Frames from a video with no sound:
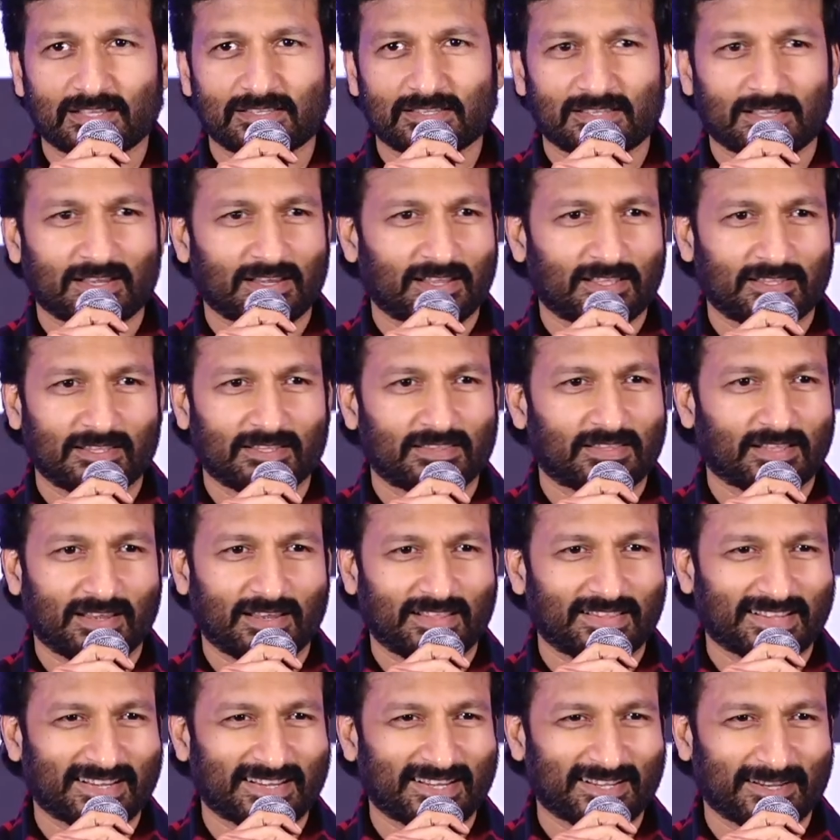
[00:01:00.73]
చేస్తాను లేదో
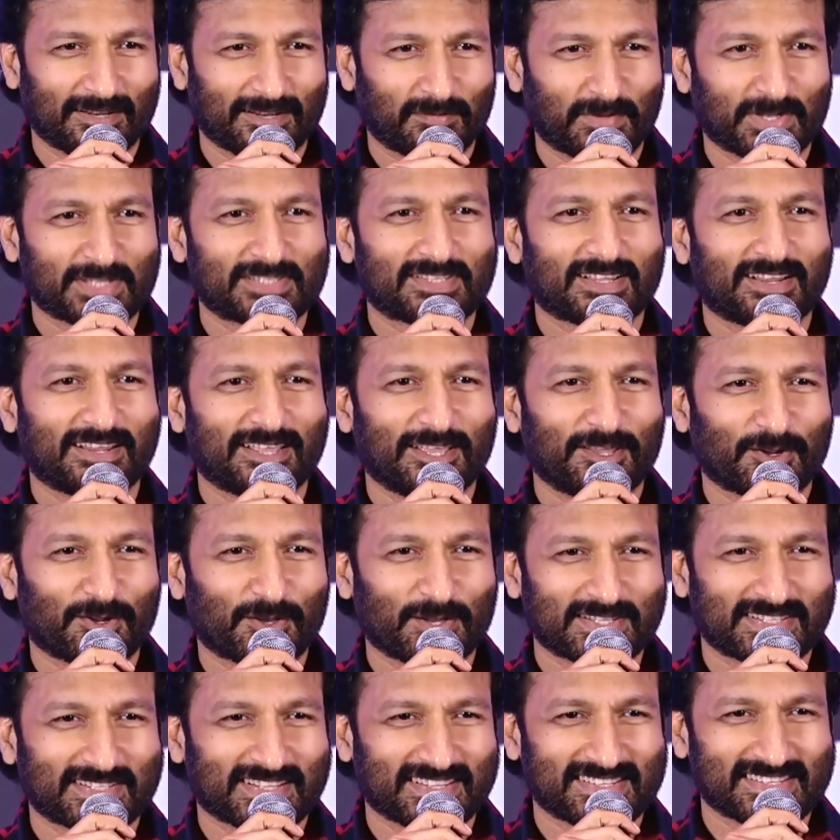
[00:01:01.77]
తెలియదండి ప్రస్తుతం
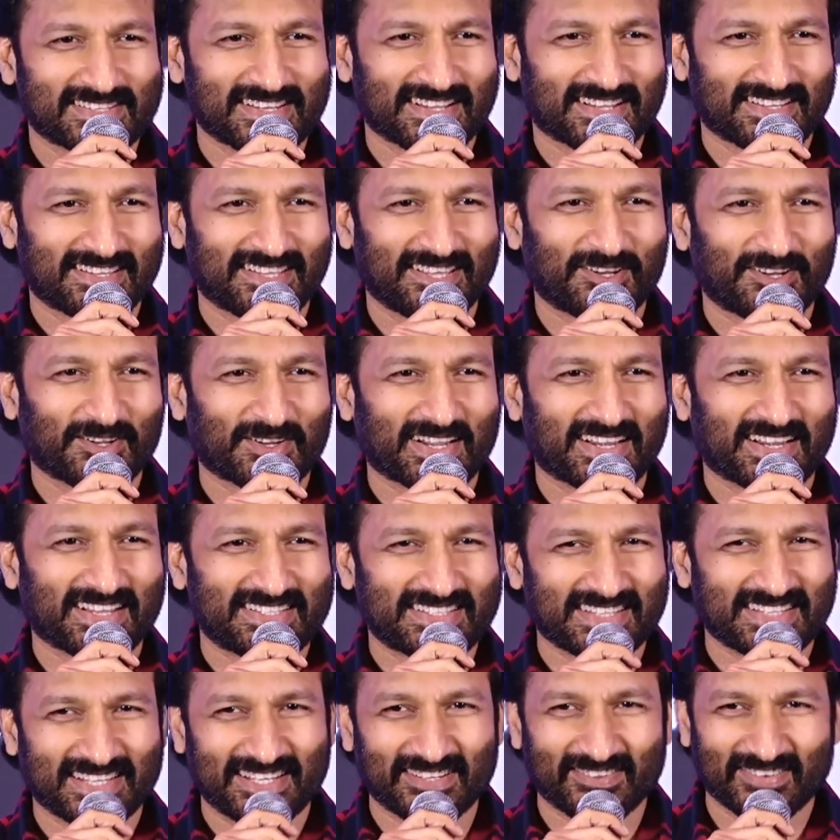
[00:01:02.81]
హీరోగా చేస్తున్నా కదా హీరోగానే
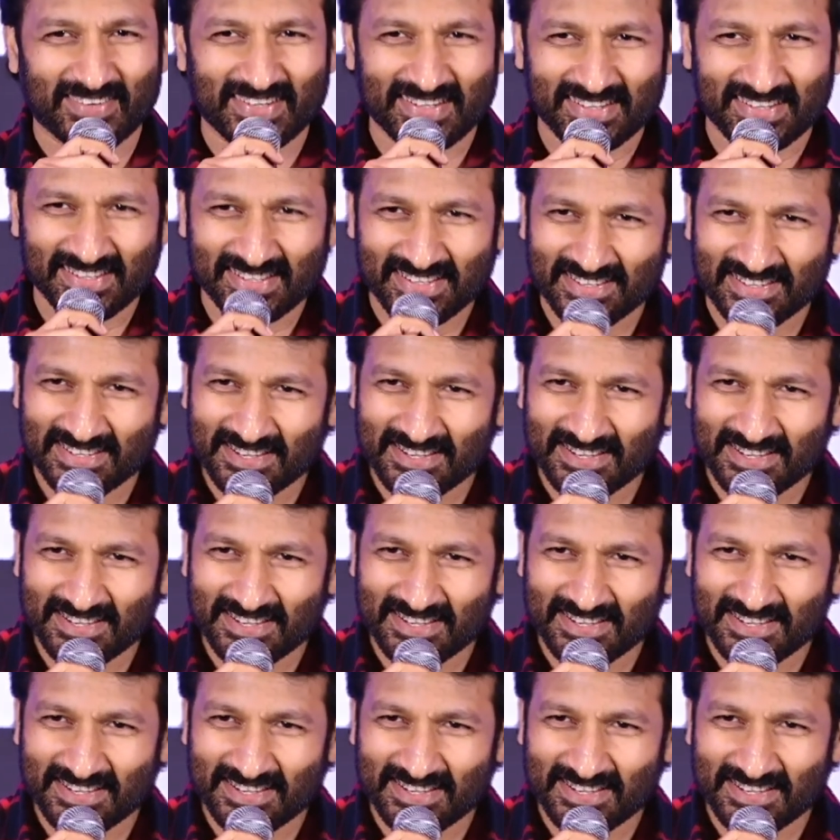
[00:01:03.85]
చేయనివ్వండి